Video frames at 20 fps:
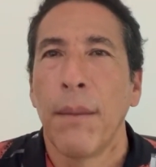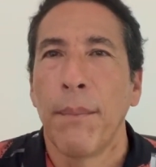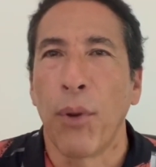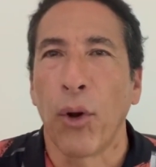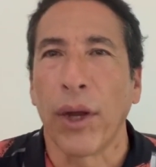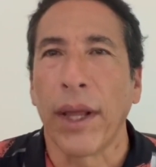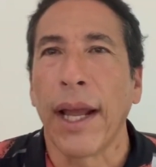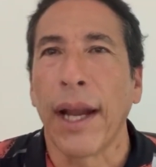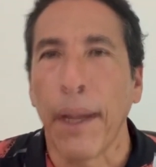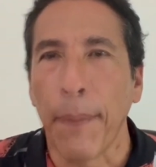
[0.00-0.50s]

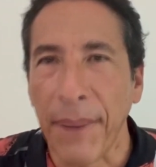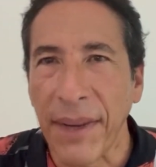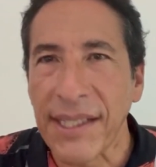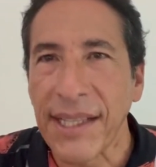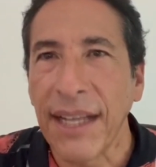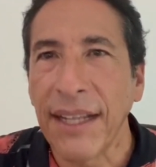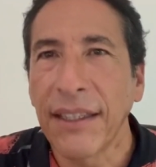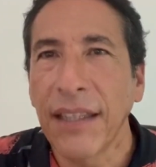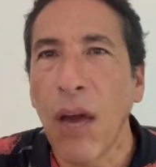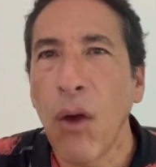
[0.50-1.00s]
porque
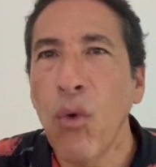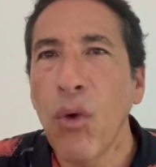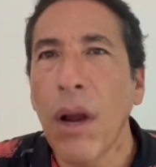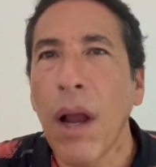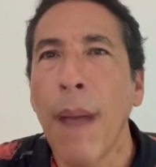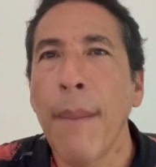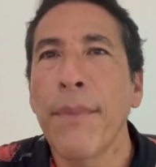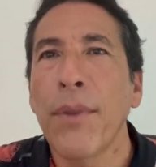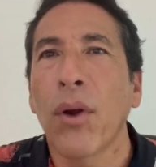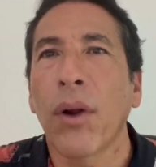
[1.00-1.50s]
representa un
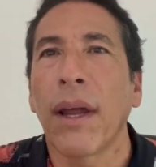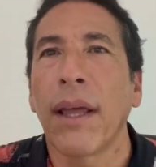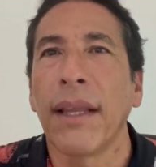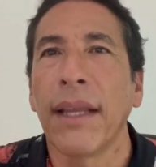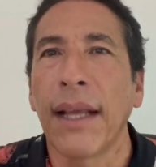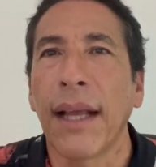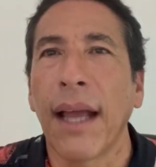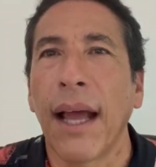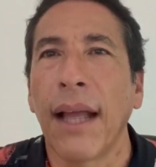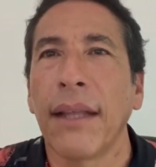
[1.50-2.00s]
cambio
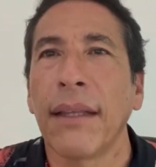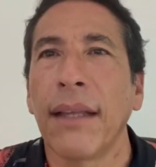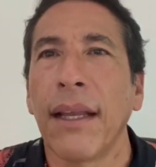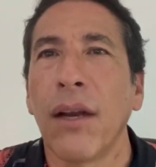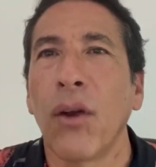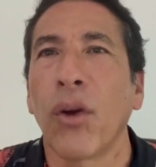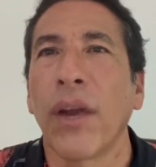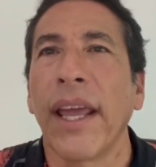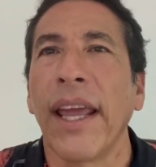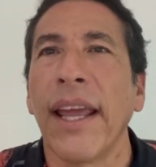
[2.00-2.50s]
radical de
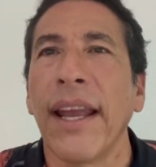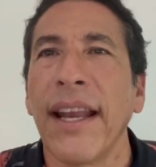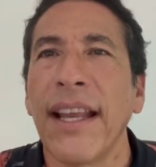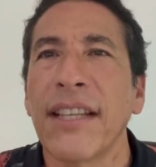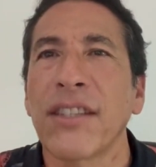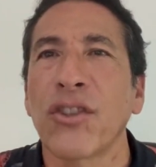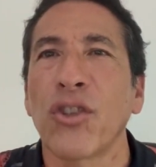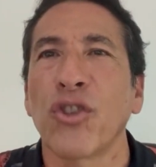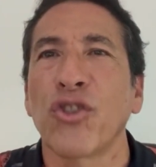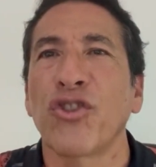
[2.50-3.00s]
lo que en
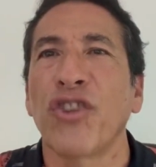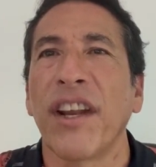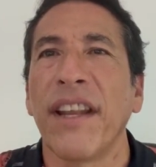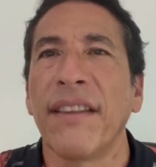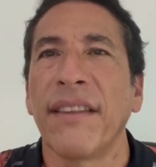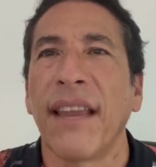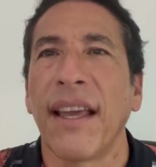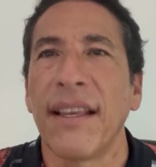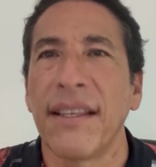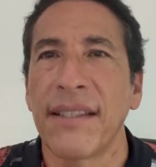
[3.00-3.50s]
estos
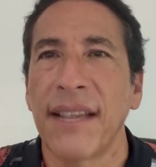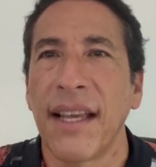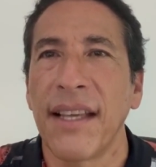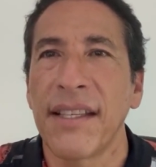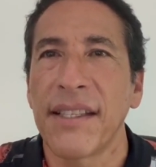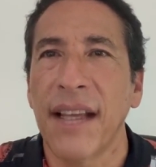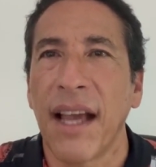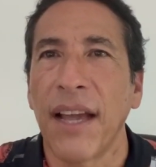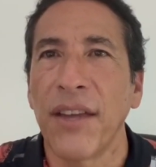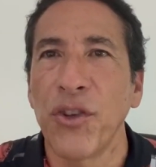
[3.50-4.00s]

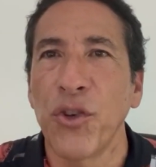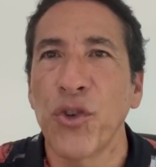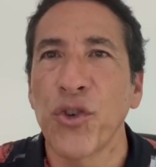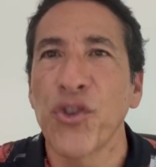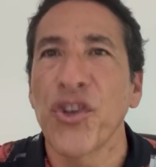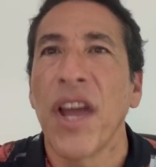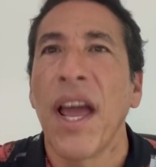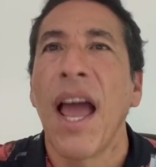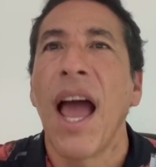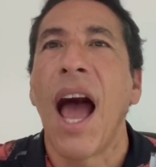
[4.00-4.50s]
36
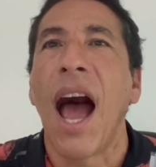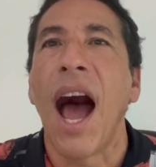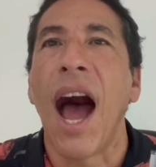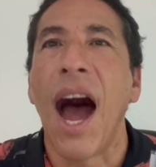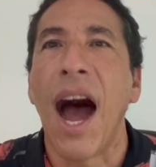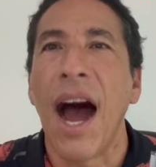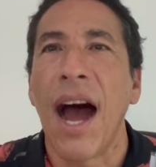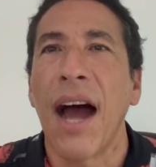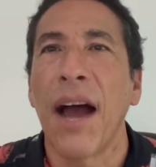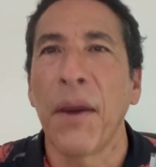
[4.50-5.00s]
años
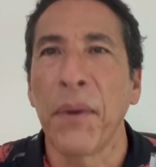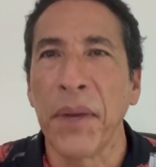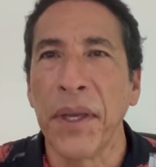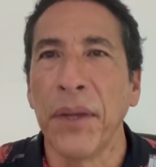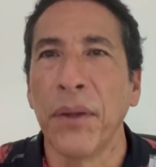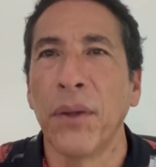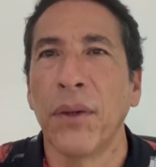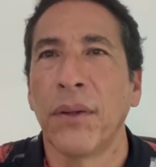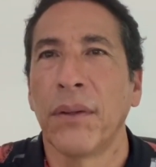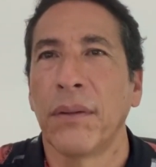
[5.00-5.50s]
ha
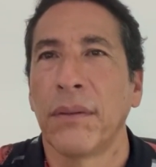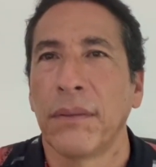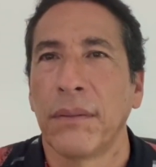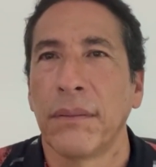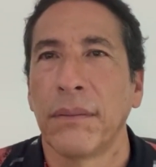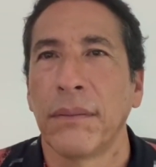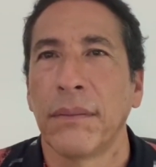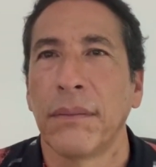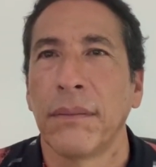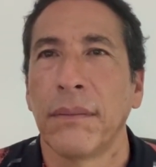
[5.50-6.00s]
habido.
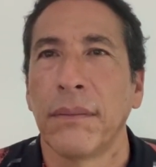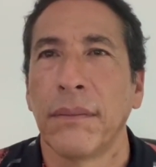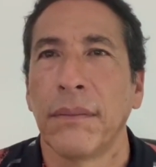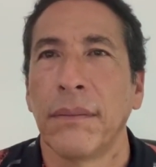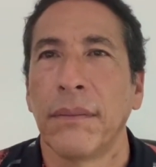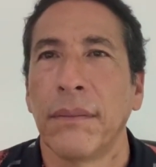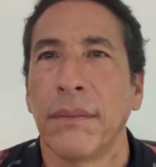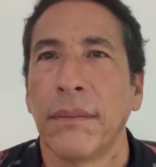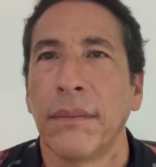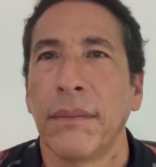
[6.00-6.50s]

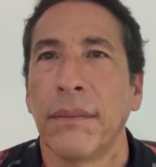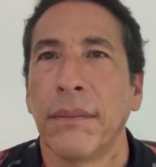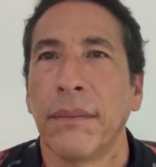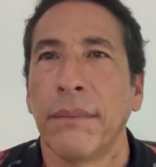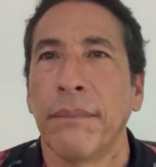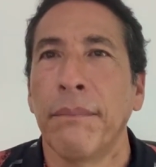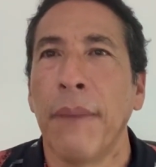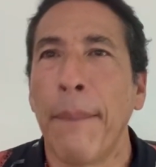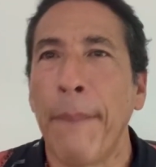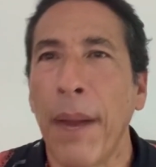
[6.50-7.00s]

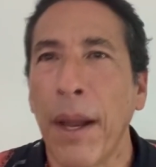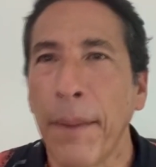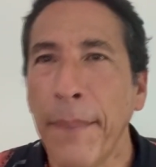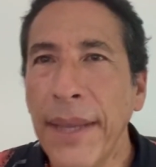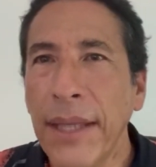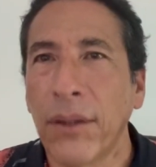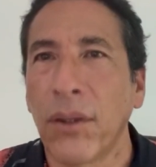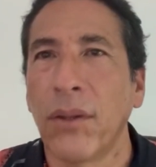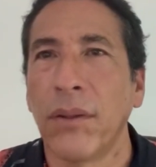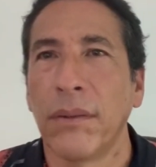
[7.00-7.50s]
Me
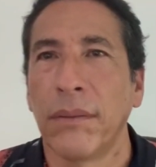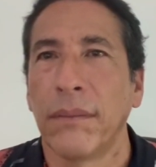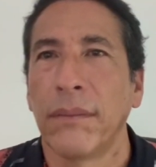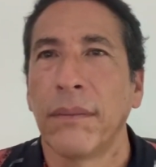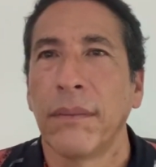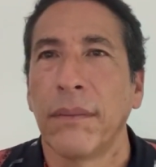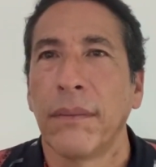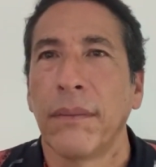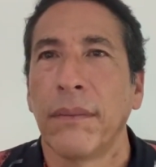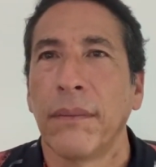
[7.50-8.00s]
permito
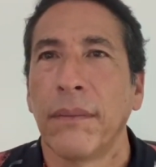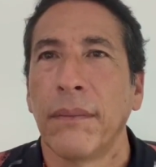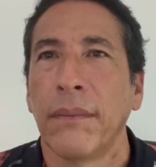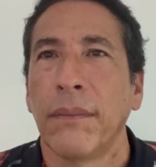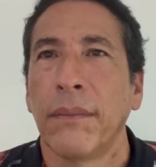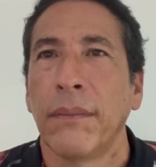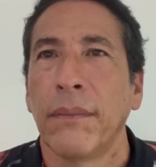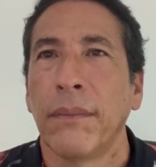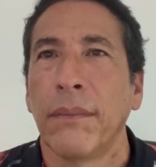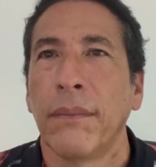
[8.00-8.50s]

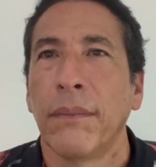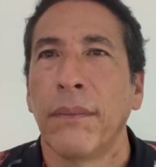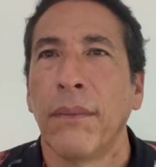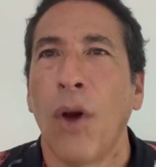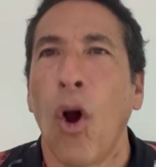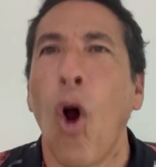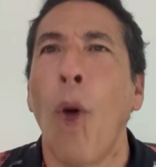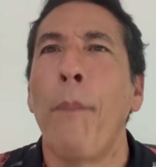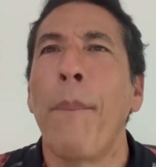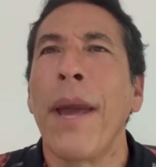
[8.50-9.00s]

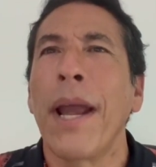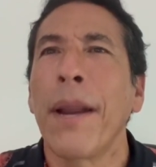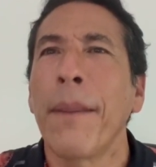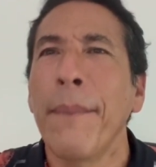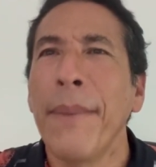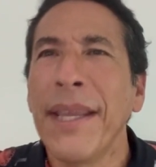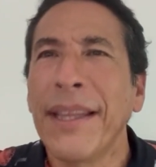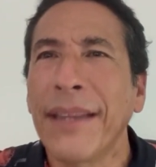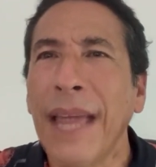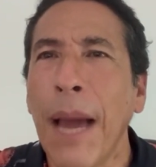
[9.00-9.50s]
o
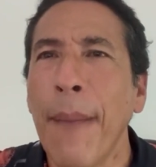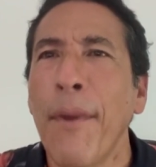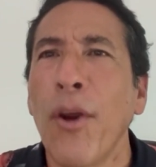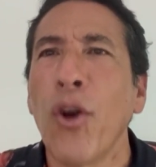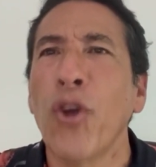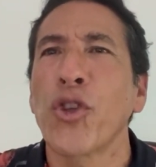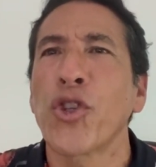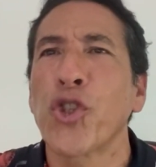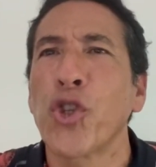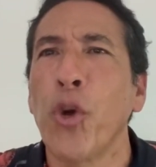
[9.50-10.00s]

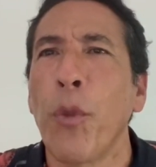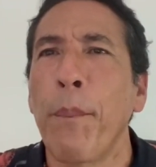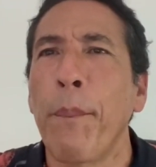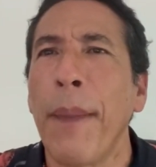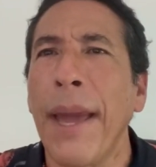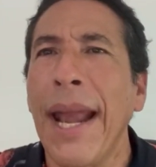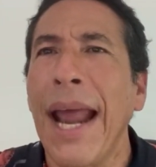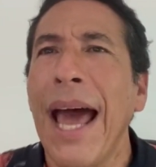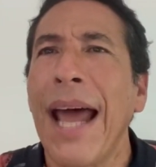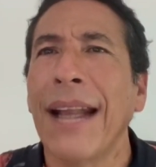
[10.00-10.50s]
permitámonos
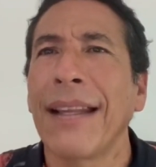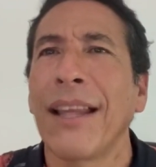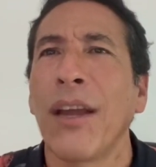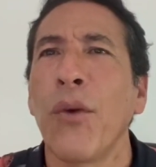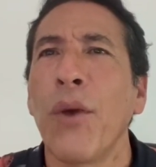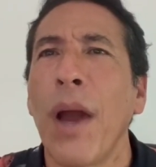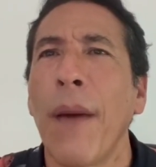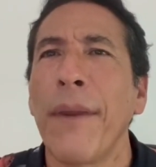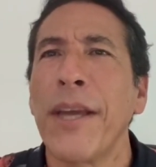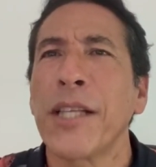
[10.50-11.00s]
superar de
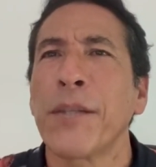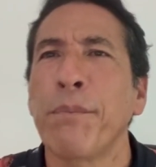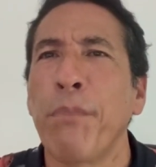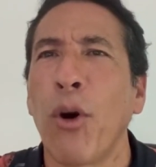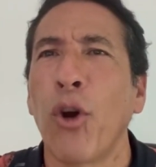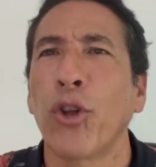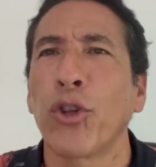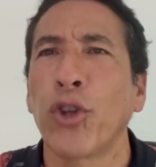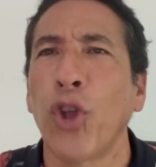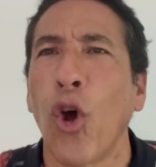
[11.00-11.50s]
una vez
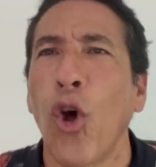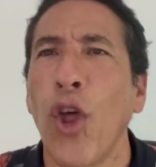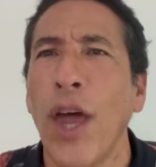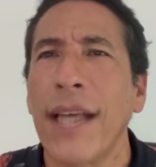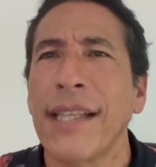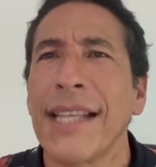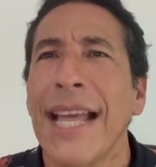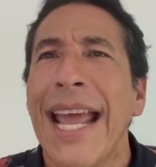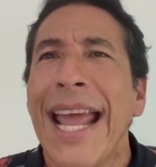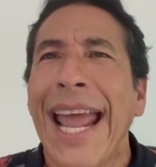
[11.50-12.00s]
por
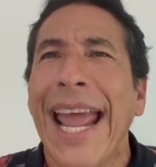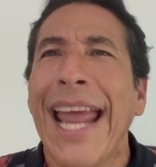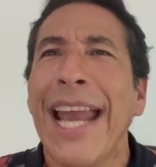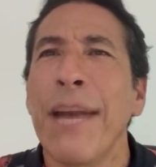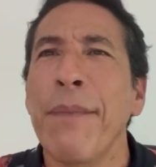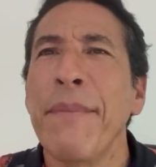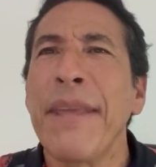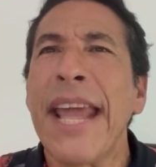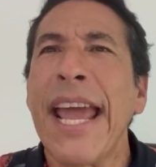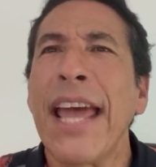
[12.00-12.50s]
todas
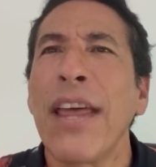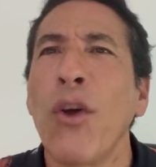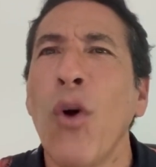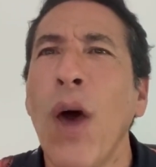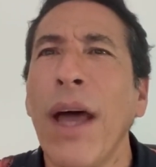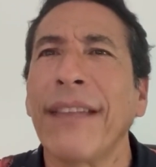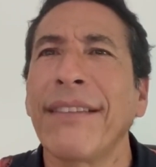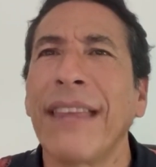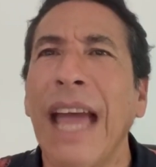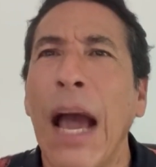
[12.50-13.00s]
el
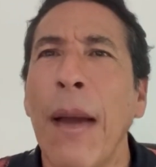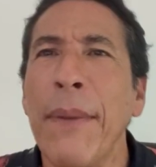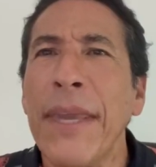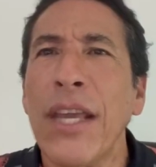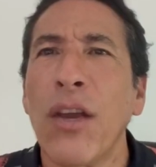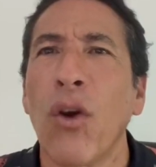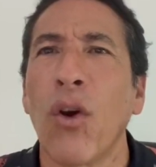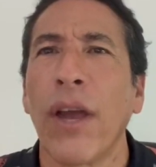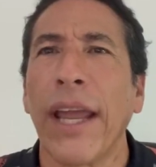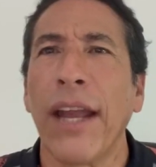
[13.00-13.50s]
miedo
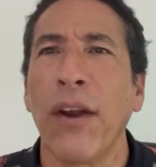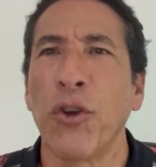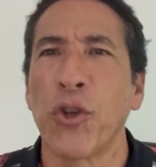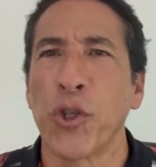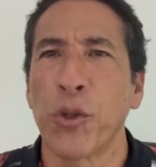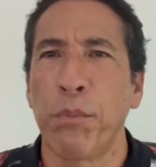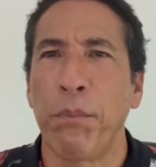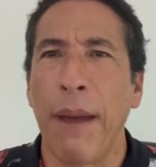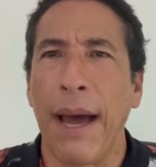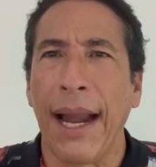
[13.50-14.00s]
atávico que
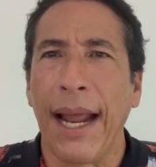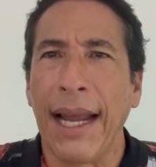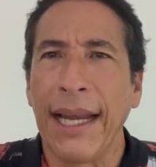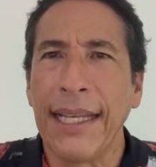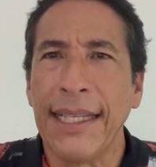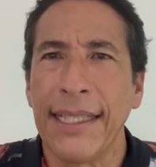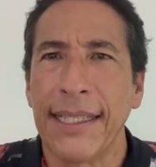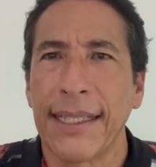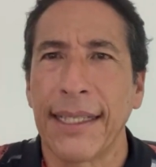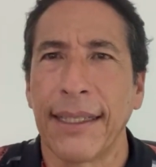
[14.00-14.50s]
nos
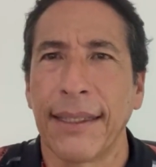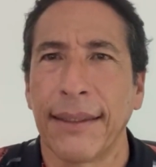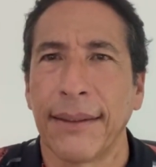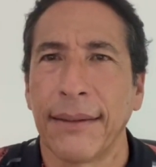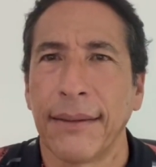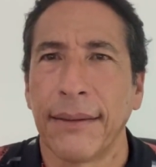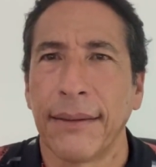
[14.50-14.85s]
paraliza.